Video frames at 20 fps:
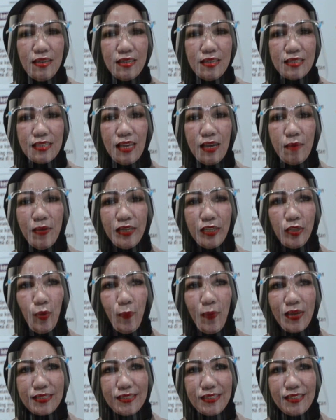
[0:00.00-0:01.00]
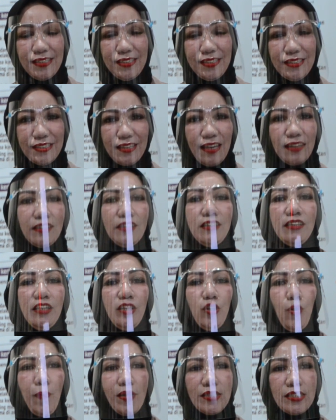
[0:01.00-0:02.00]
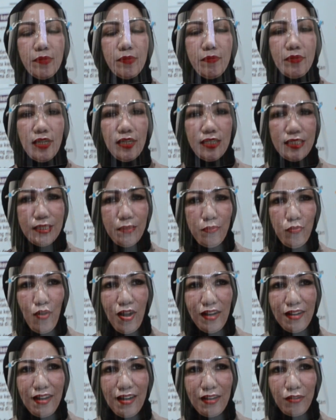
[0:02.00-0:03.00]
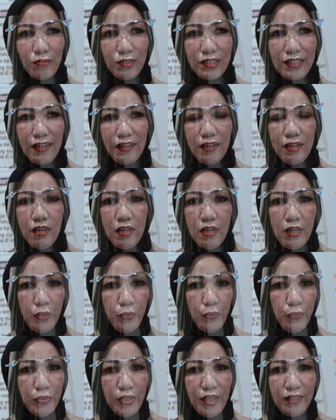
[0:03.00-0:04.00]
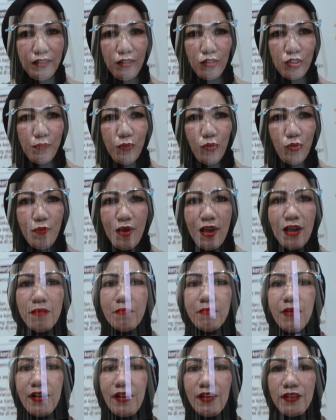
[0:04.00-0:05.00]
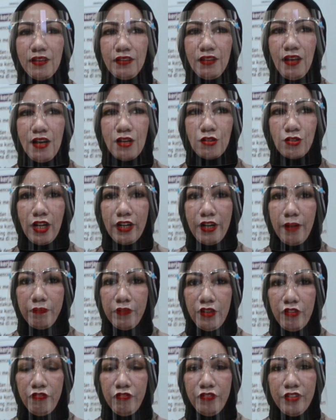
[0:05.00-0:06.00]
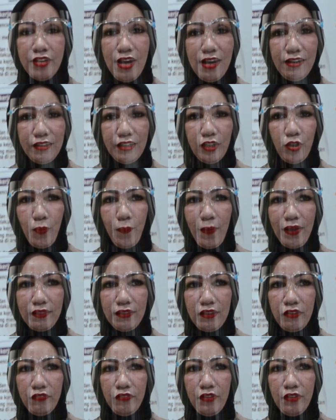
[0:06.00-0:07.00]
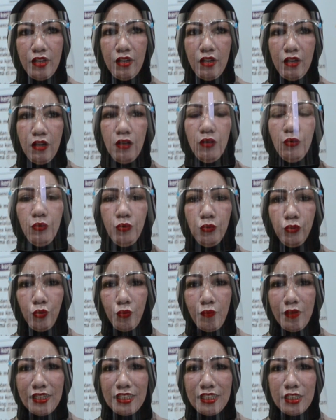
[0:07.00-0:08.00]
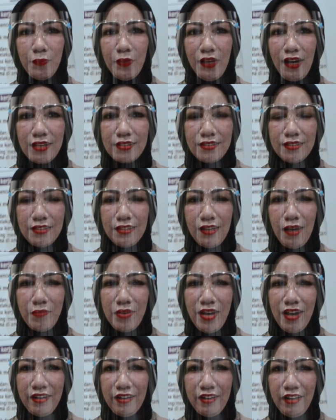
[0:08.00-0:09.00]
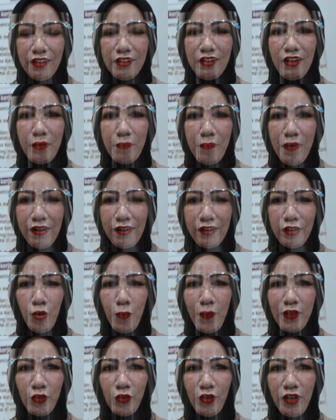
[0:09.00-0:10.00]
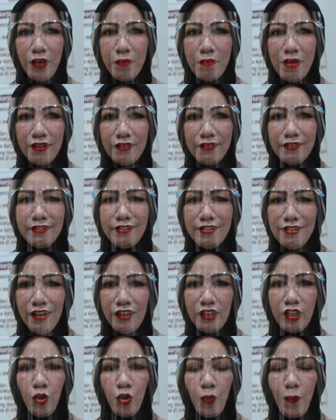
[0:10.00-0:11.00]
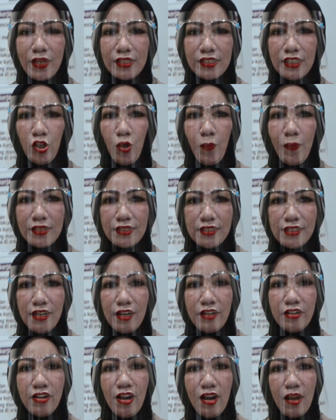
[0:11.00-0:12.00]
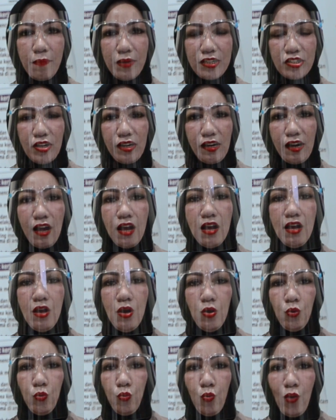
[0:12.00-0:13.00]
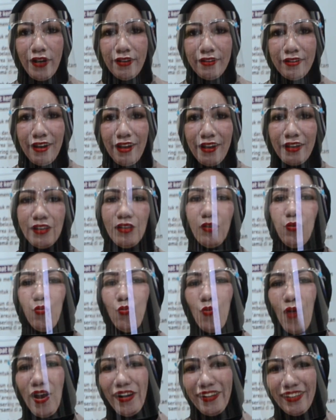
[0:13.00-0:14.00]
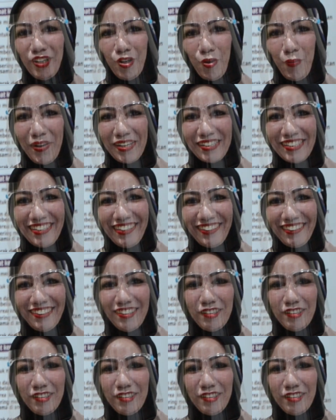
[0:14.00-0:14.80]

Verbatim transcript: Sahabat inovasi, saat ini inovasi menjadi sebuah keharusan. Dunia terus berubah, maka kita harus adaptif dan inovatif. Untuk menginspirasi, kami hadir dengan para inovator hebat dengan inovasi-inovasinya dalam acara One Day, One Innovation.